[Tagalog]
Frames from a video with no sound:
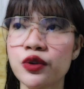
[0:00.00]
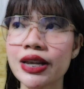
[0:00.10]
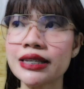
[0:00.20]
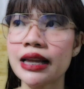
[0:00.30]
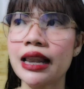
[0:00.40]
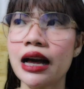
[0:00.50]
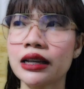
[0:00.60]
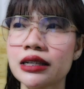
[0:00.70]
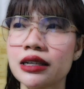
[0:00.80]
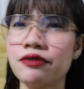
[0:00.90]
Yung isa lang
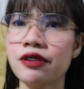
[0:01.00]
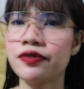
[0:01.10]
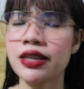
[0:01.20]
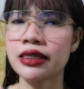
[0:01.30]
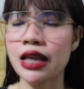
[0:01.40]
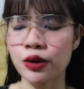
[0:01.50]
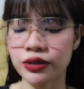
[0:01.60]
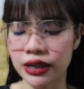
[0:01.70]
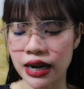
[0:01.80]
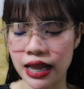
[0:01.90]
nasa
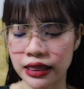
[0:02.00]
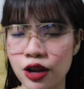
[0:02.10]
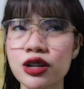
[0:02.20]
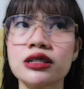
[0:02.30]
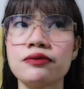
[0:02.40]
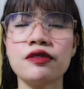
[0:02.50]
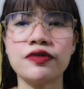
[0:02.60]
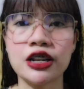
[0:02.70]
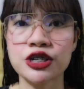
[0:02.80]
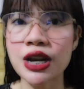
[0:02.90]
15,000 at, oh, nasa
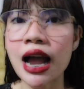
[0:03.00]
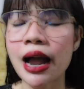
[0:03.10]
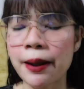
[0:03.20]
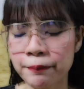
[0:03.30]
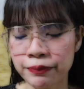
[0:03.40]
15 siya.